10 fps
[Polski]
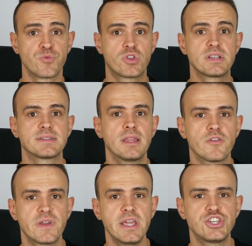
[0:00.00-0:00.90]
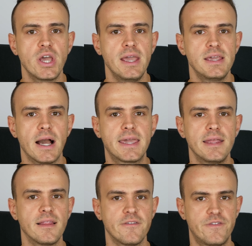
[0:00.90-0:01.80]
to jest zastanowienie się, jakie
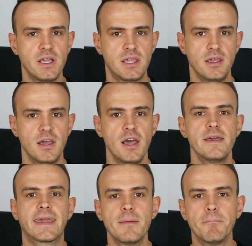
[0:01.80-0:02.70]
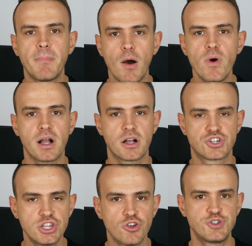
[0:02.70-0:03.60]
nawyki, jakie małe
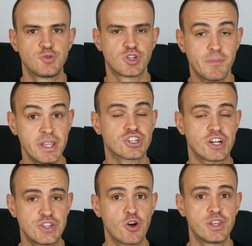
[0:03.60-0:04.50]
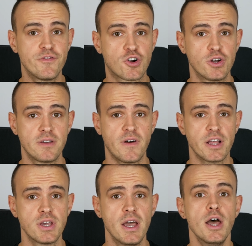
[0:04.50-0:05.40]
czynności, które będziesz każdego dnia
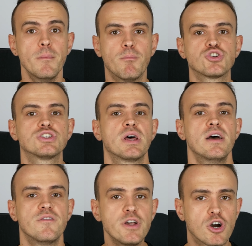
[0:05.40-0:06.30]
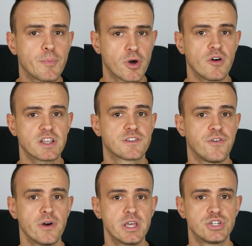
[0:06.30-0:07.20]
wykonywać, możesz winkorporować w
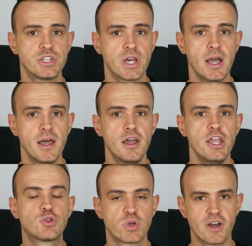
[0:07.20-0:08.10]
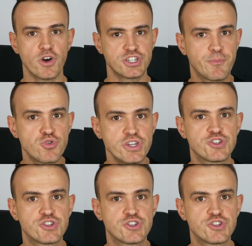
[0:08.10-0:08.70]
swoje życie i które właśnie później